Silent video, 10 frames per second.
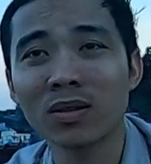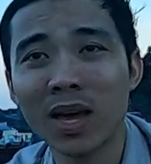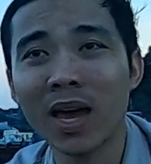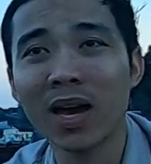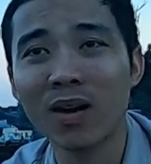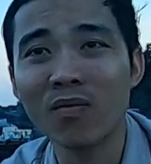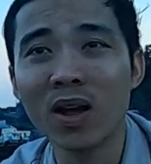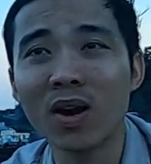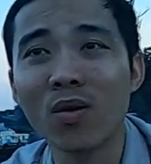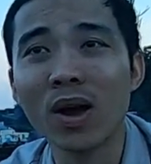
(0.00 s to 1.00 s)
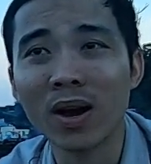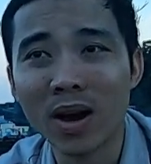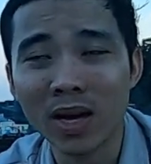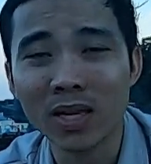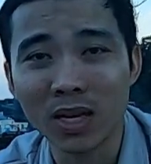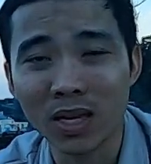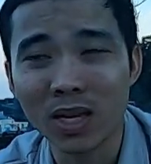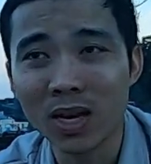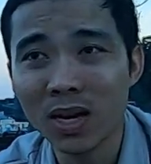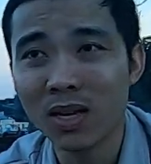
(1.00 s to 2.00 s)
nghe không phải là khoe khoang gì
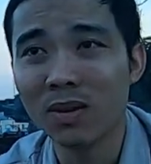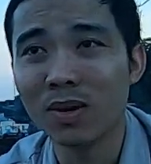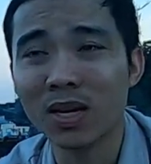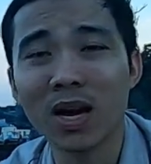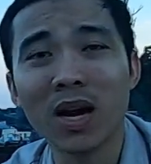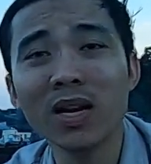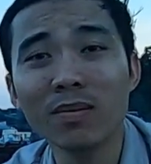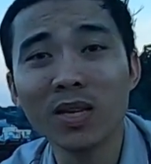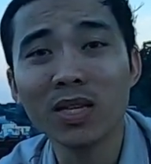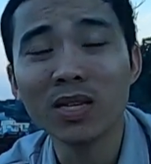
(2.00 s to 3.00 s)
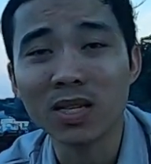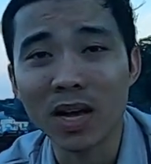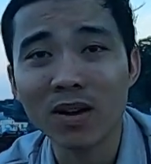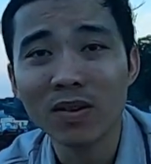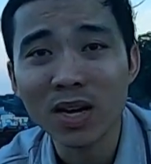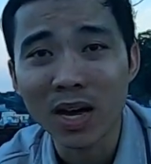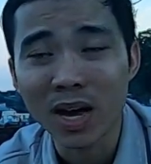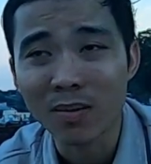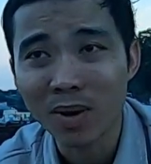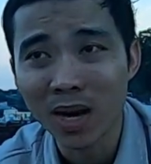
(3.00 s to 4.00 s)
nhưng mình kể để mình chia sẻ cái vấn đề
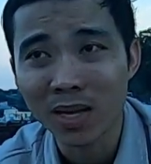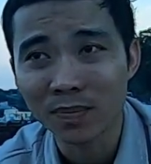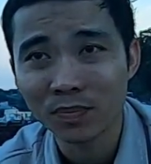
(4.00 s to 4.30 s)
ngày hôm nay